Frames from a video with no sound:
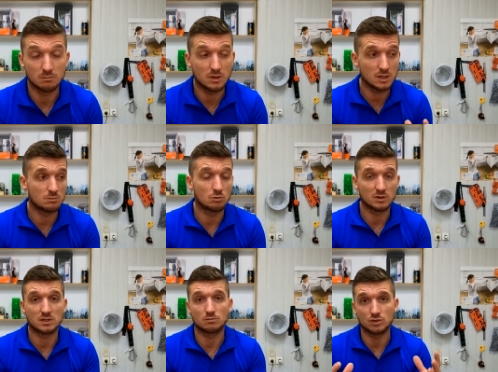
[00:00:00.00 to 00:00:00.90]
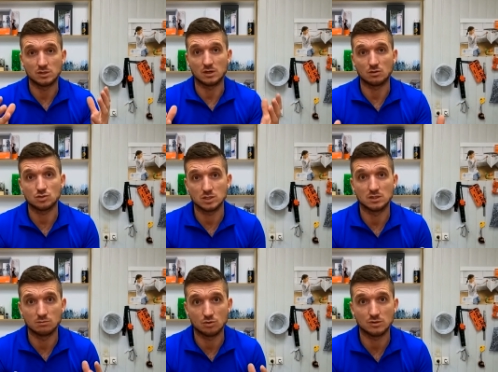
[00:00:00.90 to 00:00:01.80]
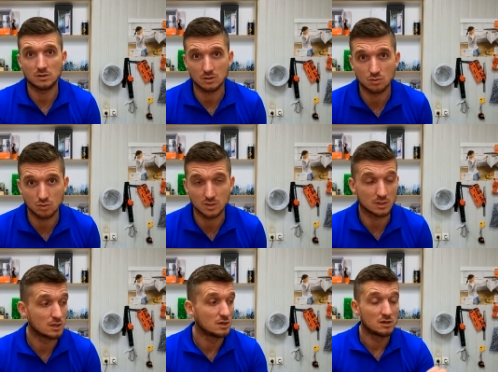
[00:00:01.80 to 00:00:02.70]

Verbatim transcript: Минимум это будет хорошая добротная кухня.